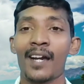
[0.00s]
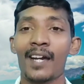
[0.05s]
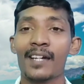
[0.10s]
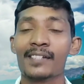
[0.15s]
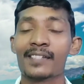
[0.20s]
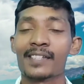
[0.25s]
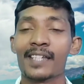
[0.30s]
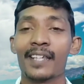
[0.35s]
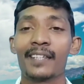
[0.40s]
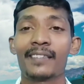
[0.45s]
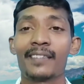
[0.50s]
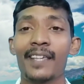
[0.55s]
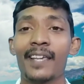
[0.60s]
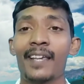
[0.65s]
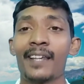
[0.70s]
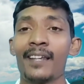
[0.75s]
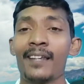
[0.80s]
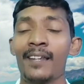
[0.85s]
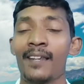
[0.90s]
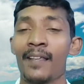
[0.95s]
আর সে
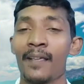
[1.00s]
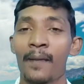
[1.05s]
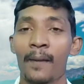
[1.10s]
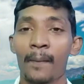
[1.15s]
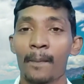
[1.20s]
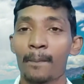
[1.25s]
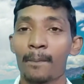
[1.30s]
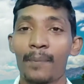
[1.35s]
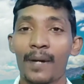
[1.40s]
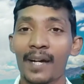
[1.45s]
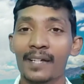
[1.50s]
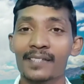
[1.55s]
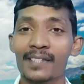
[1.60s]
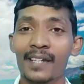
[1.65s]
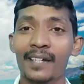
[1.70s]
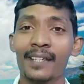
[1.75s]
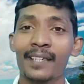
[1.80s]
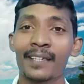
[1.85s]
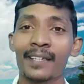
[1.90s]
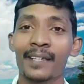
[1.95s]
তেল
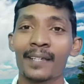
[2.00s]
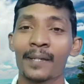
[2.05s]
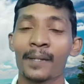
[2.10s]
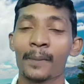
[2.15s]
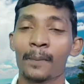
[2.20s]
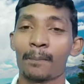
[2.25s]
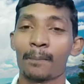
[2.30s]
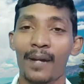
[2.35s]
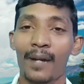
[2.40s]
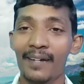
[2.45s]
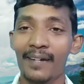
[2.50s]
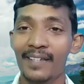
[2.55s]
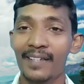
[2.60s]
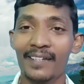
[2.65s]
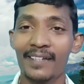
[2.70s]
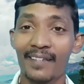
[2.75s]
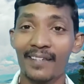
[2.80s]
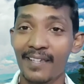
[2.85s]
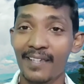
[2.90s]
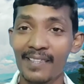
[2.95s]
বাজারে
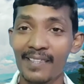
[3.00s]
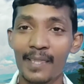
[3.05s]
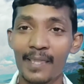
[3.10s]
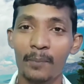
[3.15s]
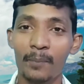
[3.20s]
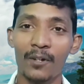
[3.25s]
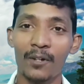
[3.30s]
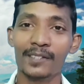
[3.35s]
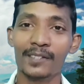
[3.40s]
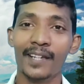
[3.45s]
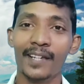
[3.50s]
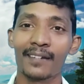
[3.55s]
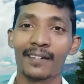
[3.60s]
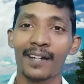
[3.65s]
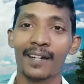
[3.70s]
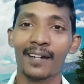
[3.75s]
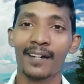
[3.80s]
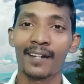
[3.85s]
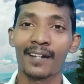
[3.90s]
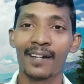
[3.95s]
মার্কেটে কিনতে পাওয়া যায়
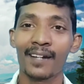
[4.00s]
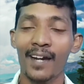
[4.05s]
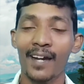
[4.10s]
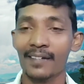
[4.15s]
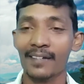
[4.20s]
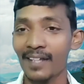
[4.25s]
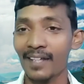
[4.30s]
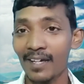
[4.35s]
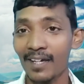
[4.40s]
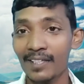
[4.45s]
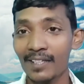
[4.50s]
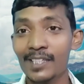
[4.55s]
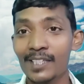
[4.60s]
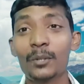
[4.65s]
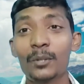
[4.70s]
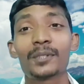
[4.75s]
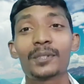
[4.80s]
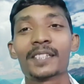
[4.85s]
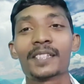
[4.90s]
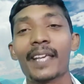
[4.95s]
না আর টাকা
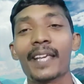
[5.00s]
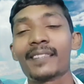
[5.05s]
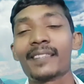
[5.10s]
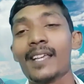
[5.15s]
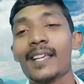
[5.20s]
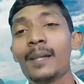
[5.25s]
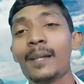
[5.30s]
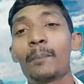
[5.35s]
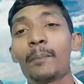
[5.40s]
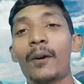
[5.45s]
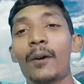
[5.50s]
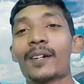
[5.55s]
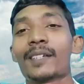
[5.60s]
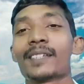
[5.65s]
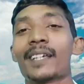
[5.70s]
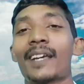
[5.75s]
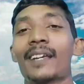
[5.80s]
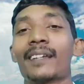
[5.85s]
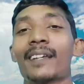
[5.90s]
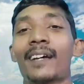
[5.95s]
দিয়েও সেই তেল পাওয়া
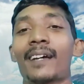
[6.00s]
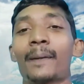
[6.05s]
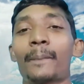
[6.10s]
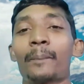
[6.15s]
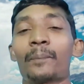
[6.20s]
যায় না